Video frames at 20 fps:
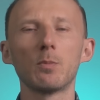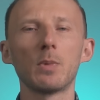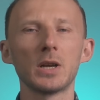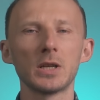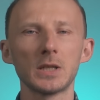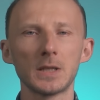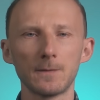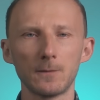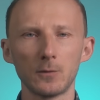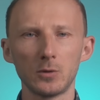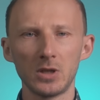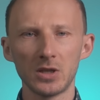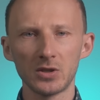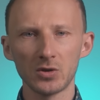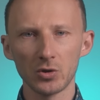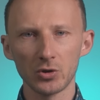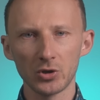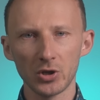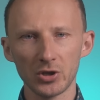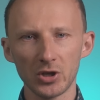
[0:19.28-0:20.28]
Państwu
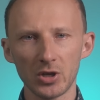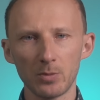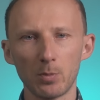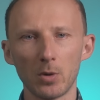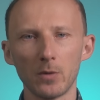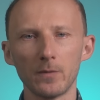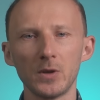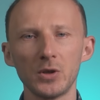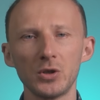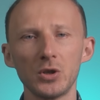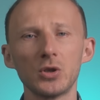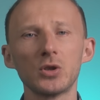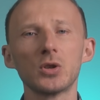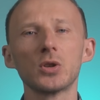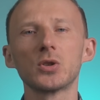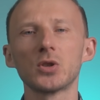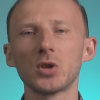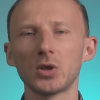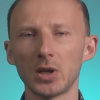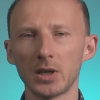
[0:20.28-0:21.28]
nieco szerzej powiedzieć,
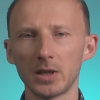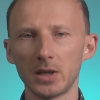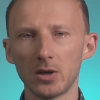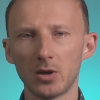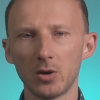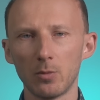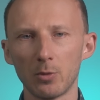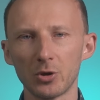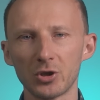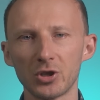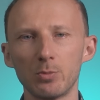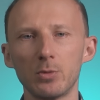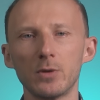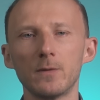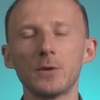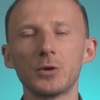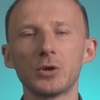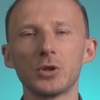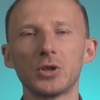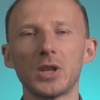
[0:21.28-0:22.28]
co takiego możemy
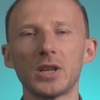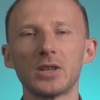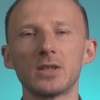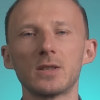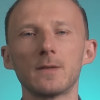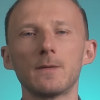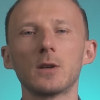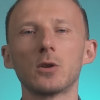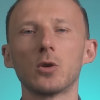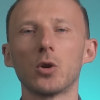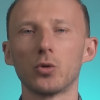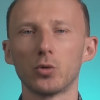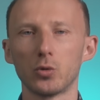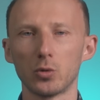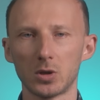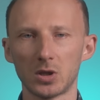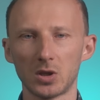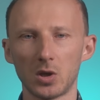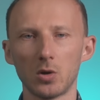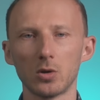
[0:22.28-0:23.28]
wyczytać z wyglądu
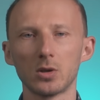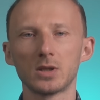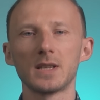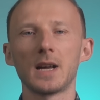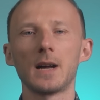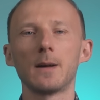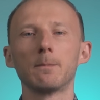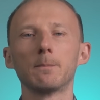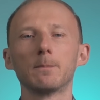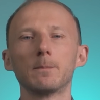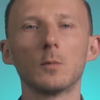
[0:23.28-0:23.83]
stolca.